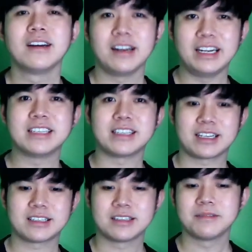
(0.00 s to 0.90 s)

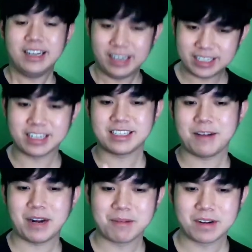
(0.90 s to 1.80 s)
D6. D6
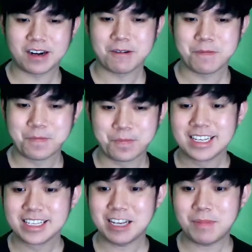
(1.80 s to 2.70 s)
ya paling bener.
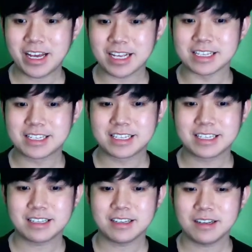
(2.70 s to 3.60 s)
Siblings.
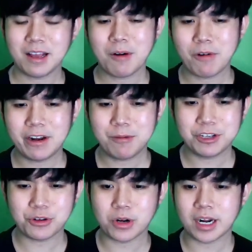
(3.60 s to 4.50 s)
Emang Wendy punya
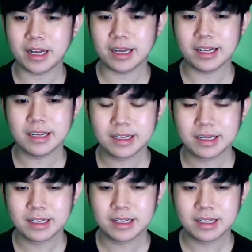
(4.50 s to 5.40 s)
saudara ya?
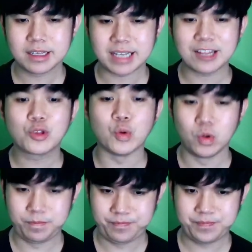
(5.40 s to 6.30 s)
Satu.